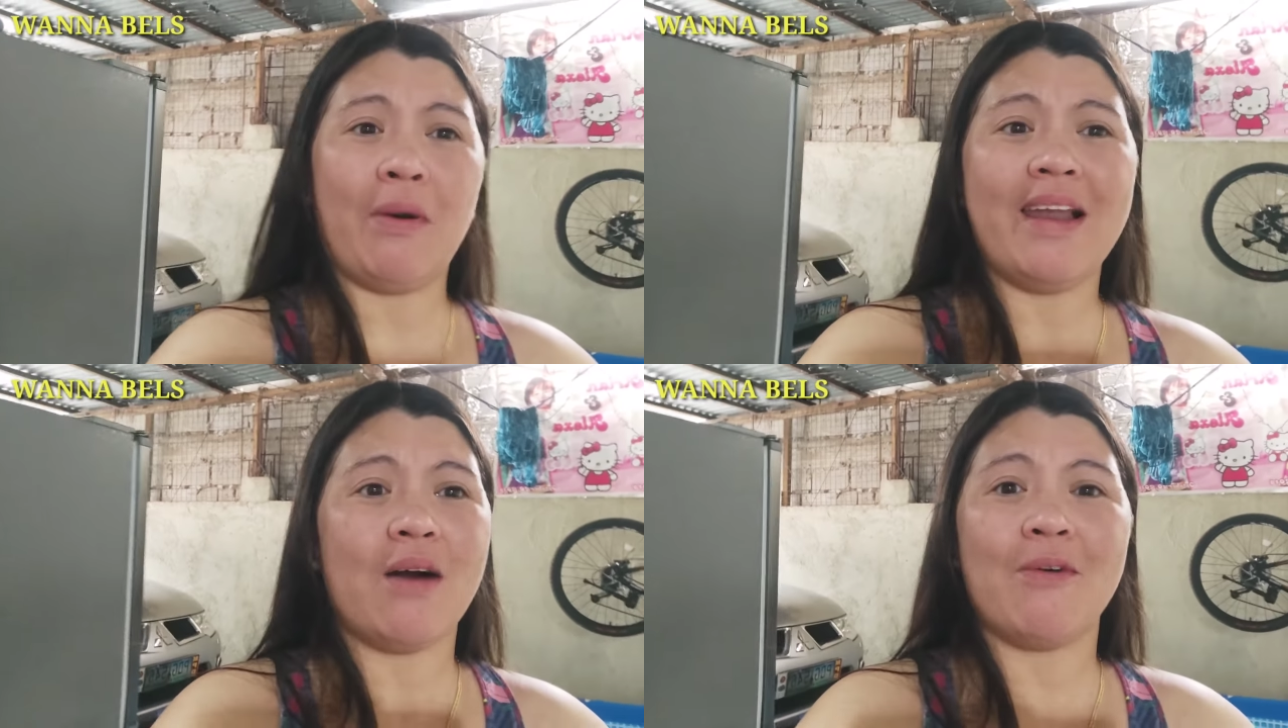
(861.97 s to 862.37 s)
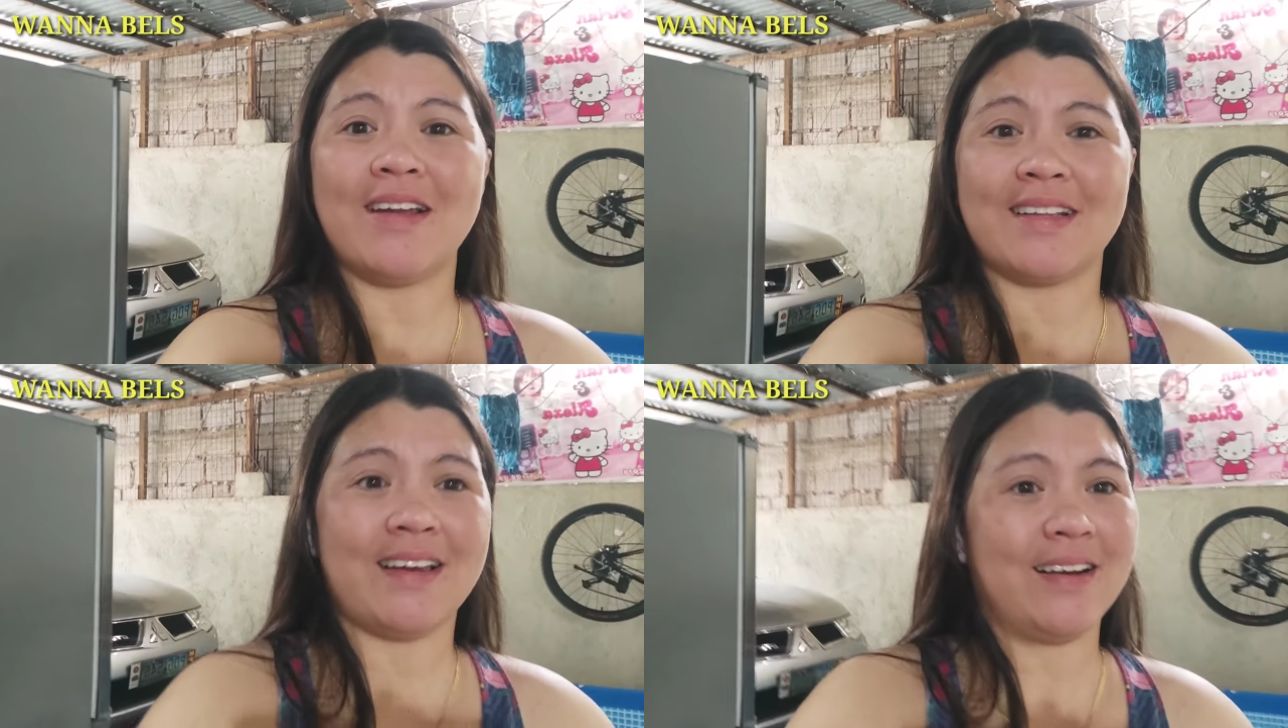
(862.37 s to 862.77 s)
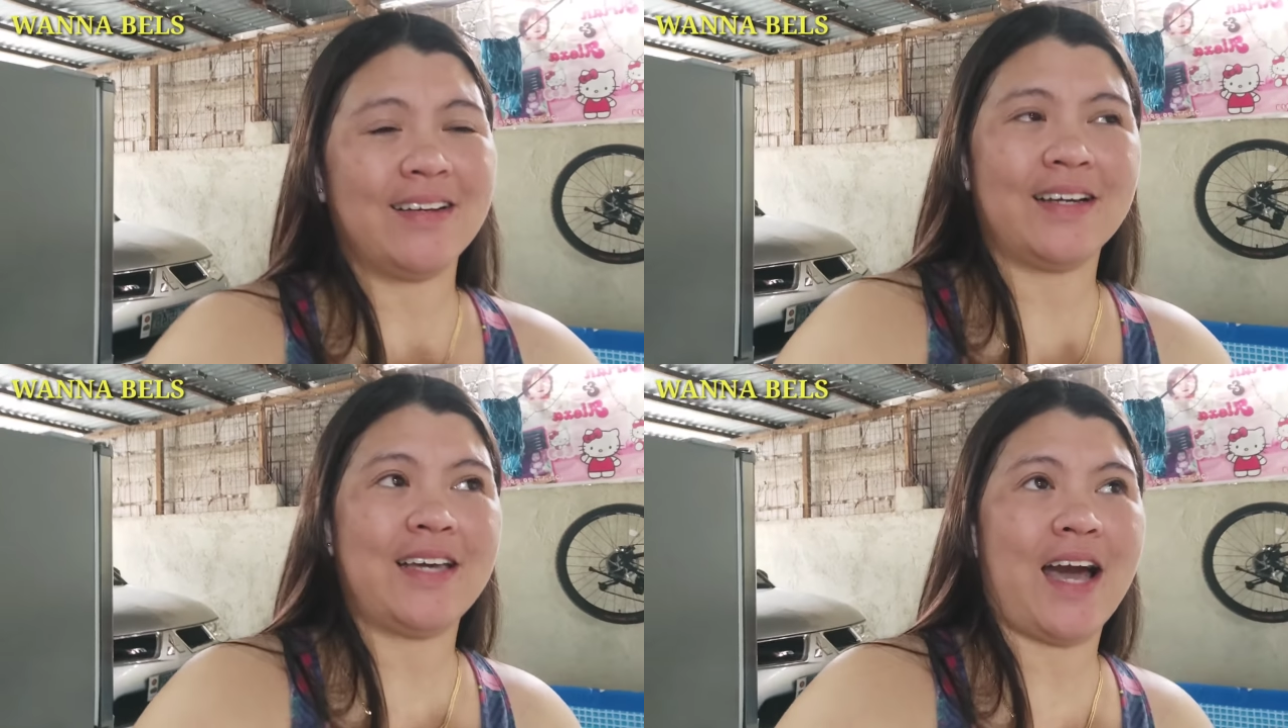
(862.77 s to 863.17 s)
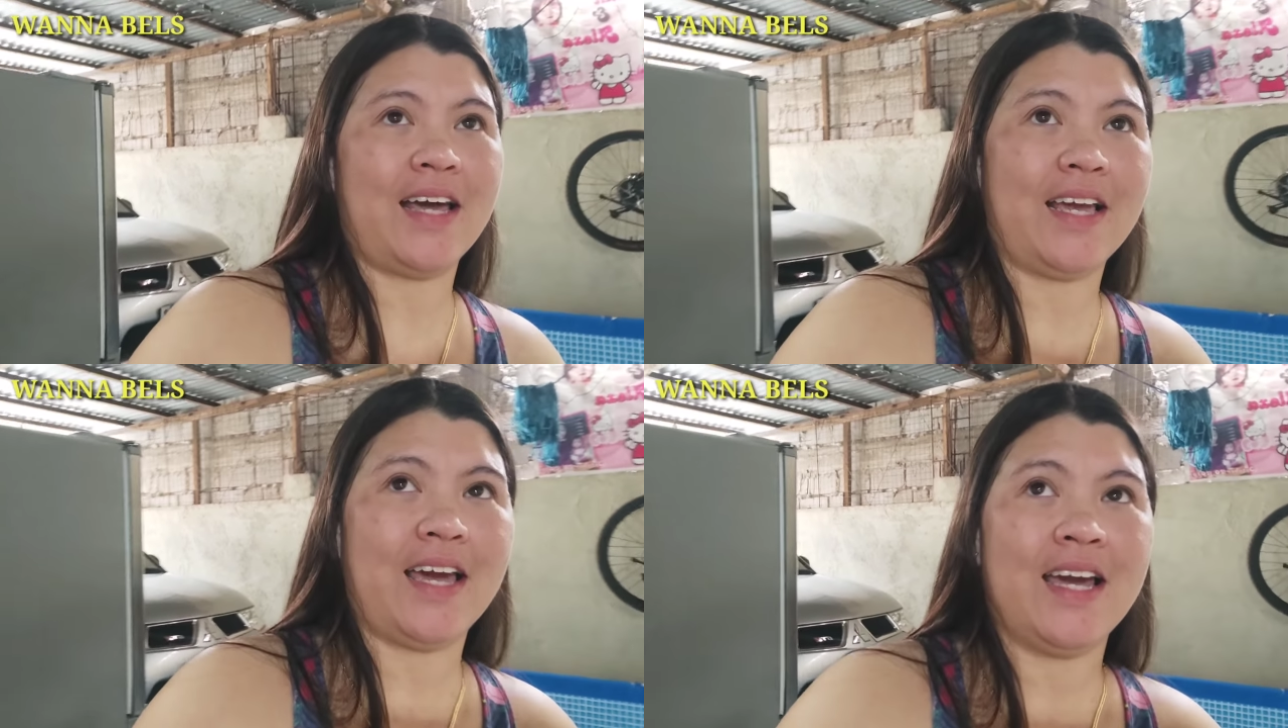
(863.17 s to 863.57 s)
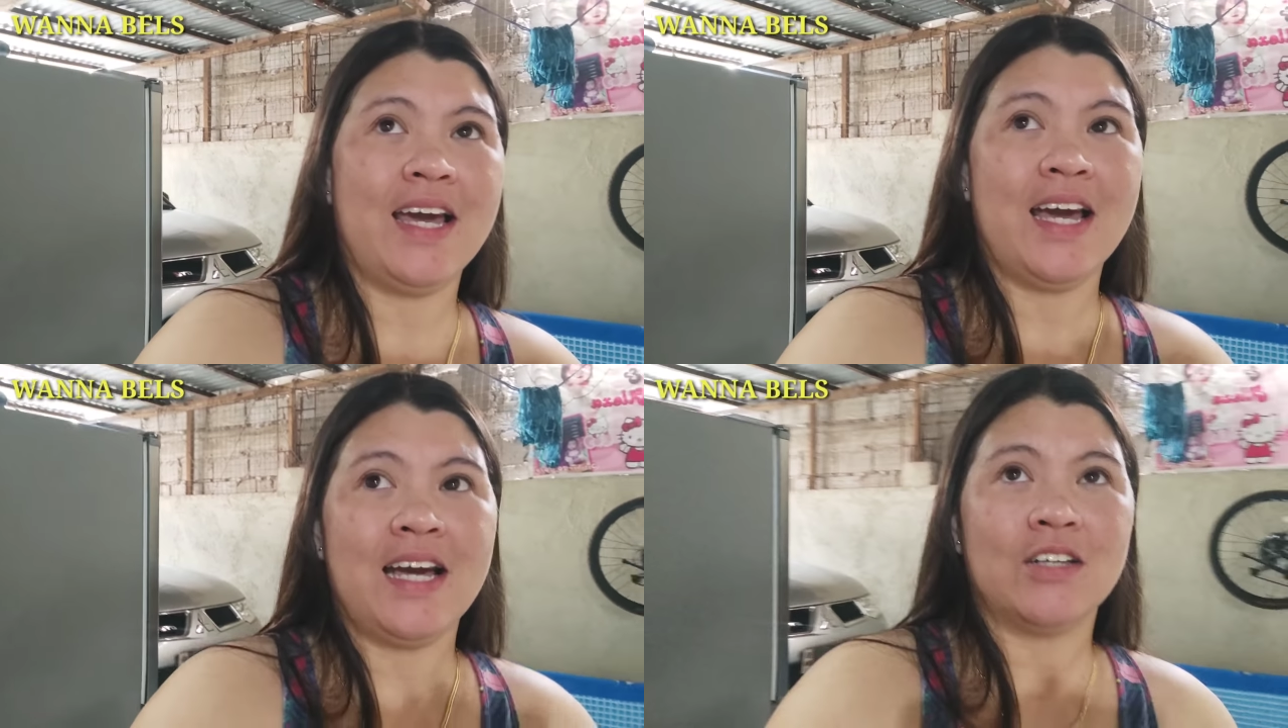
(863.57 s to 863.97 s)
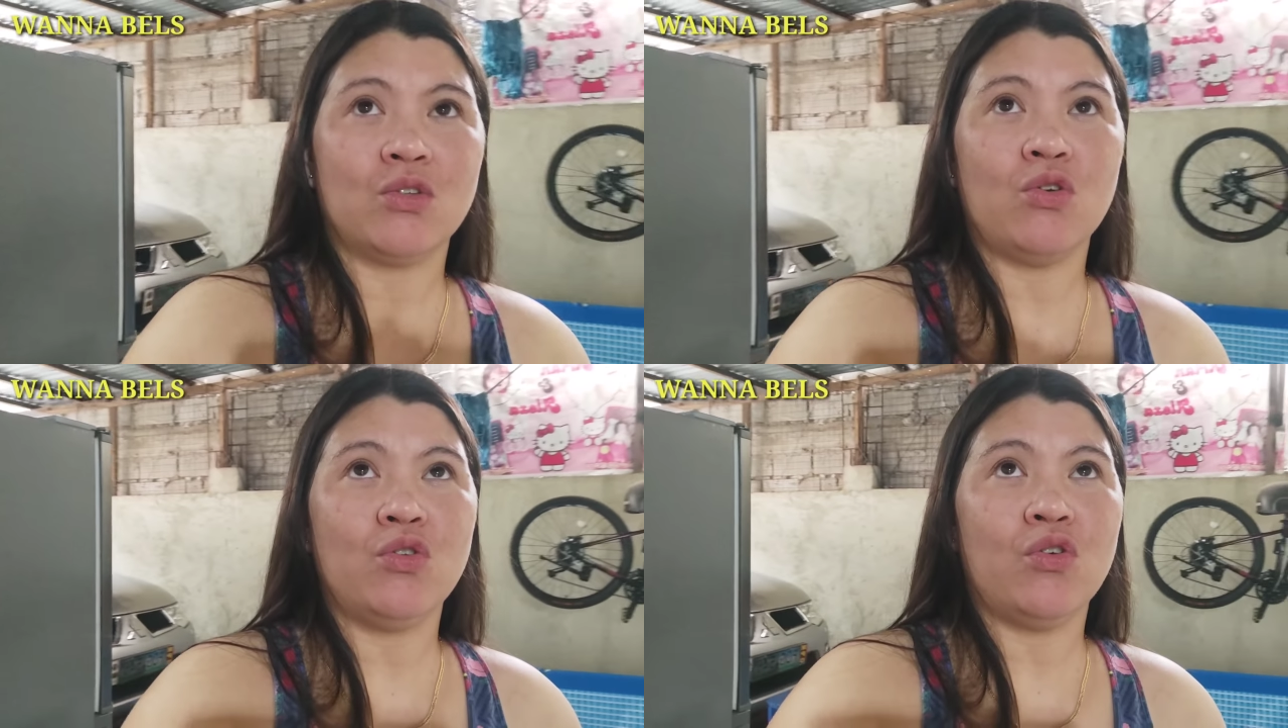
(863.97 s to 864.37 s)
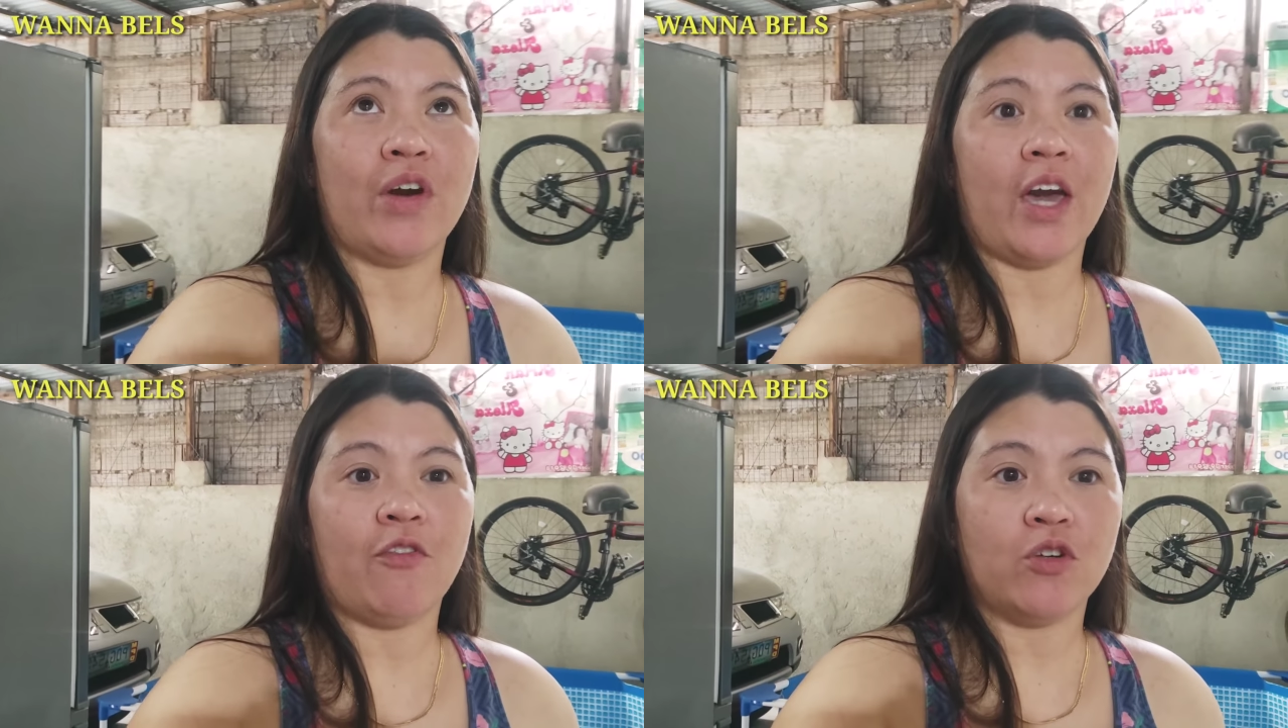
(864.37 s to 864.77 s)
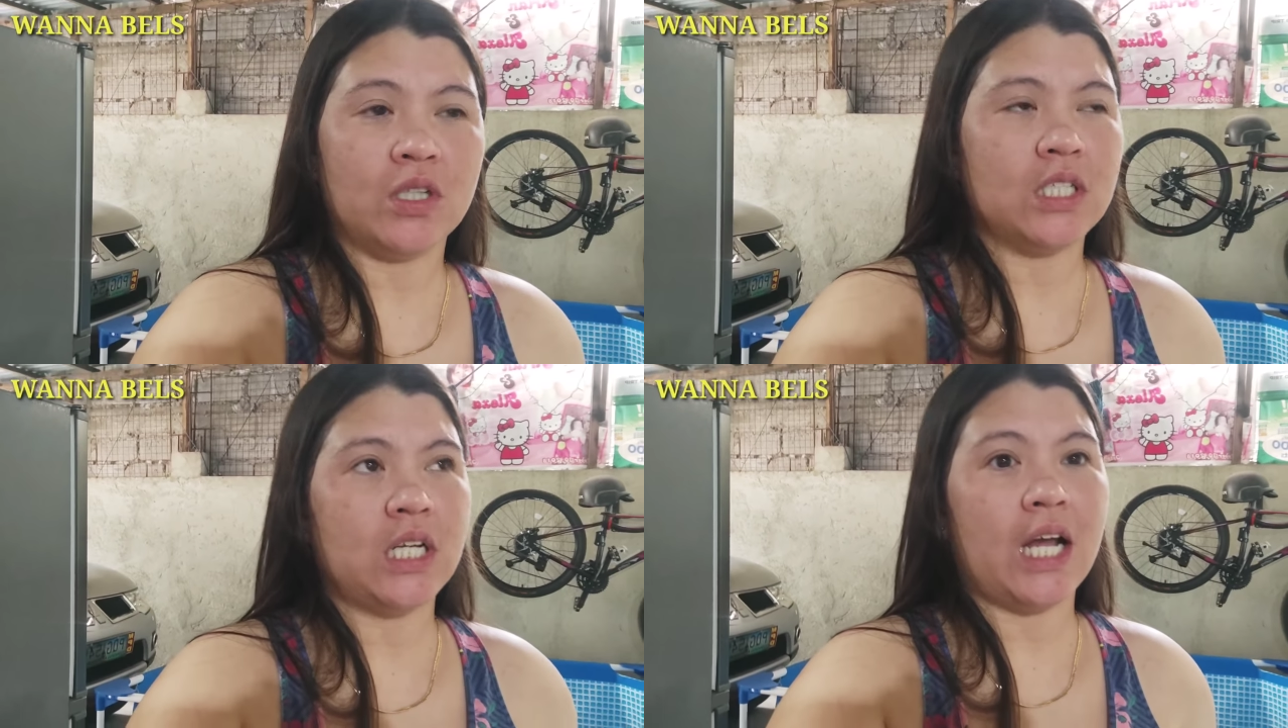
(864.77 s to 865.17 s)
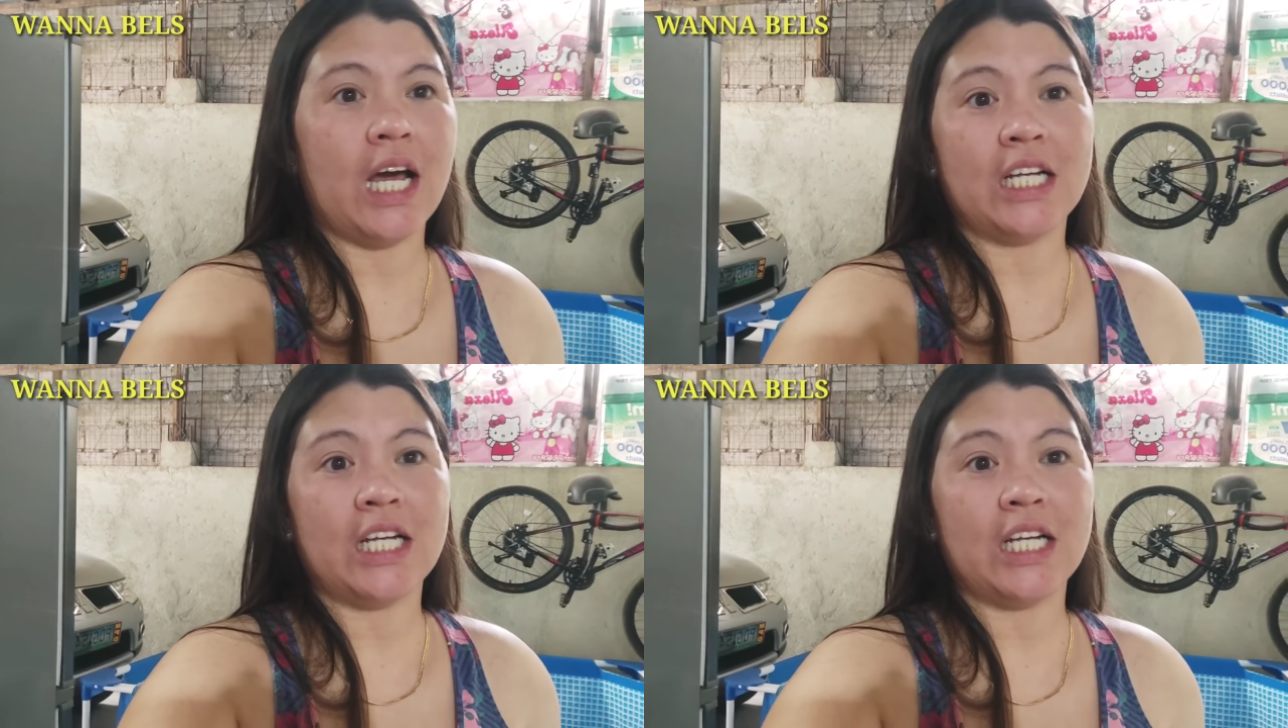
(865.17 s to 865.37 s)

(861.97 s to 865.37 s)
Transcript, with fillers: wala, wala talagang nangyari todo effort na siya.